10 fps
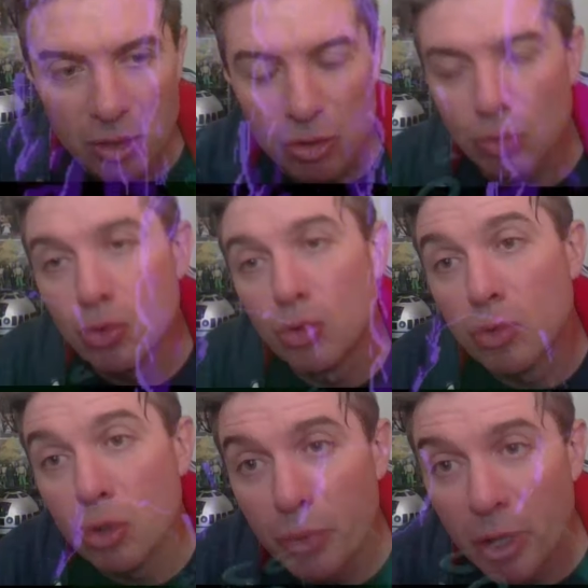
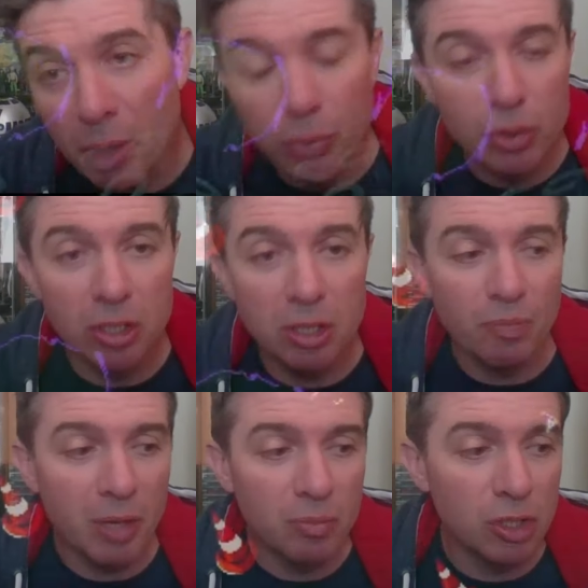C'est bien possible,
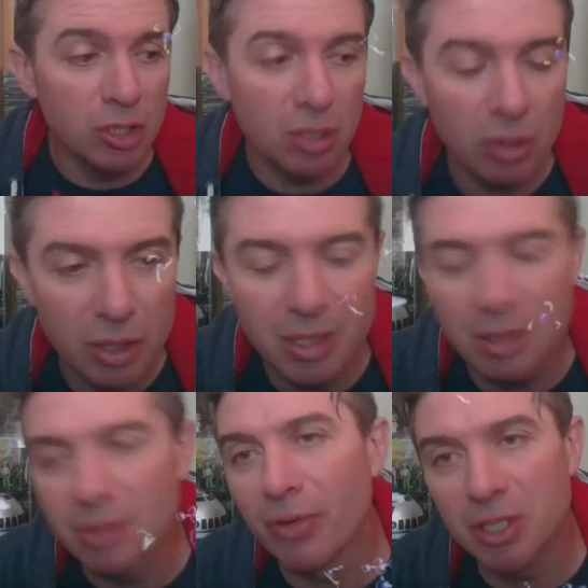même si, euh,
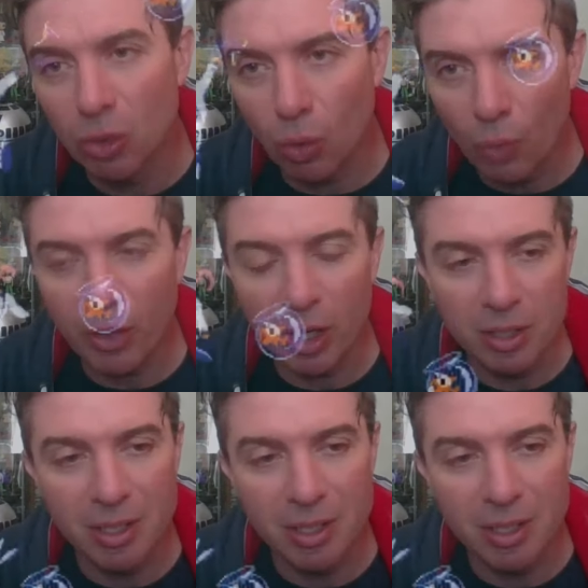enfin, c'est trop frais.